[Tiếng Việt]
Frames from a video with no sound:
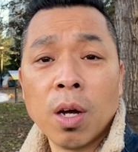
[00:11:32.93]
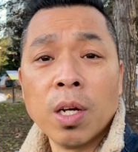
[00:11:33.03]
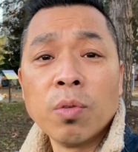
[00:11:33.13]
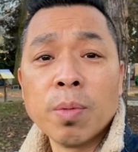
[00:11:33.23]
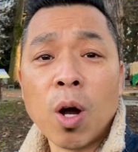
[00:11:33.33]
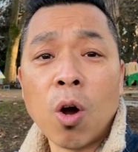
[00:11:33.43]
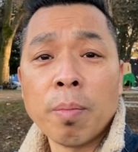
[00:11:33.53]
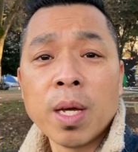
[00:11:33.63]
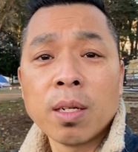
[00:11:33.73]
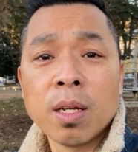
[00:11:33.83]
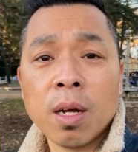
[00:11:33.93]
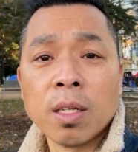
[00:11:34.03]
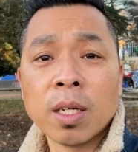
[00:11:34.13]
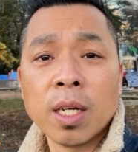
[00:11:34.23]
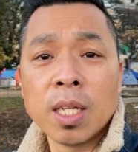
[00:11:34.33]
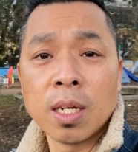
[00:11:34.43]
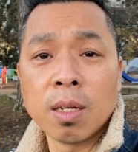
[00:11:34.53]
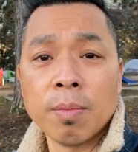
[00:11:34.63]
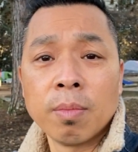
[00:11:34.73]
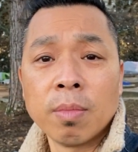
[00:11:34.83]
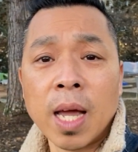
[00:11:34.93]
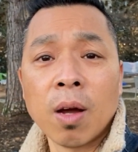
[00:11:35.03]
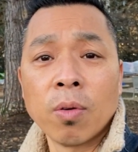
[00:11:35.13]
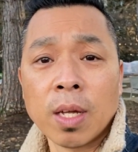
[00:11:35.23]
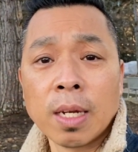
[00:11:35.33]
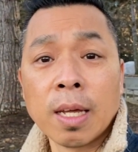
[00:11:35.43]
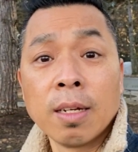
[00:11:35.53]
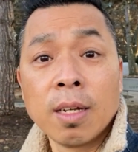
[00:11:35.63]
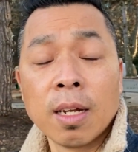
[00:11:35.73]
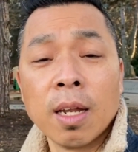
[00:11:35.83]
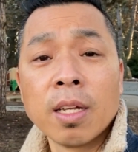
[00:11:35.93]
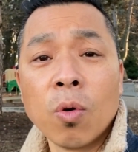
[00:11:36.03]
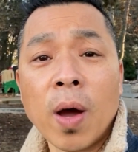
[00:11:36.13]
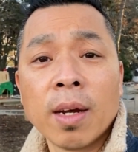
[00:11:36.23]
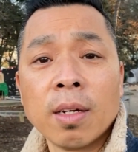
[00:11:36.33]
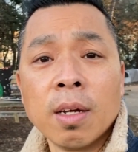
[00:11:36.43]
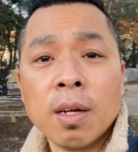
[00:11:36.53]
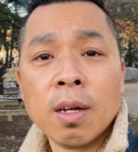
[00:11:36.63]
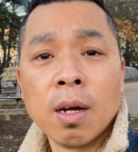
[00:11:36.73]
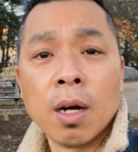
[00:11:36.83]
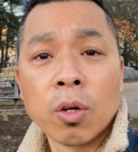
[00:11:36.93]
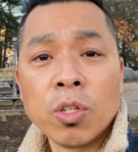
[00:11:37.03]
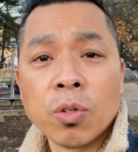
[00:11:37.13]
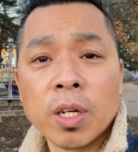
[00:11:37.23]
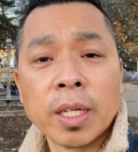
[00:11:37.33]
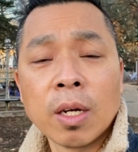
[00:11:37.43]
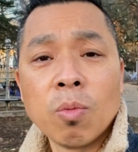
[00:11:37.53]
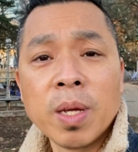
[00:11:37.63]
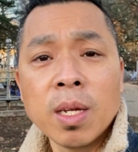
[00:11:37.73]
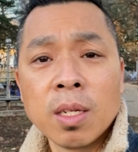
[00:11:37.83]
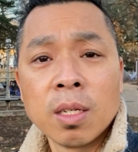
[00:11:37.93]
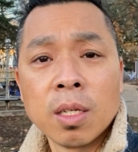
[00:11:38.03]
uh, nếu như mà họ biết những cái địa điểm nào để đến để lấy đồ ăn uh, có nhiều người người ta không biết